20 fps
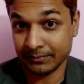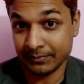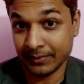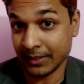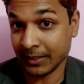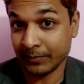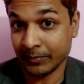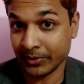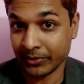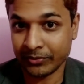
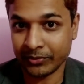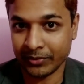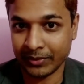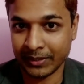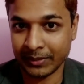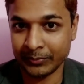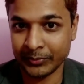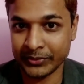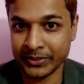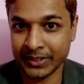লেখাপড়া করে
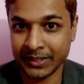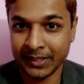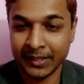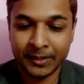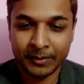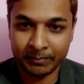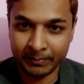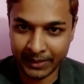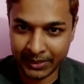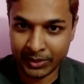না বুঝি
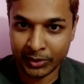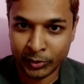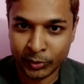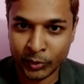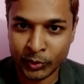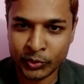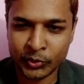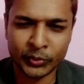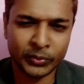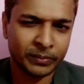বা
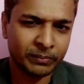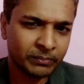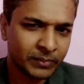দুষ্টু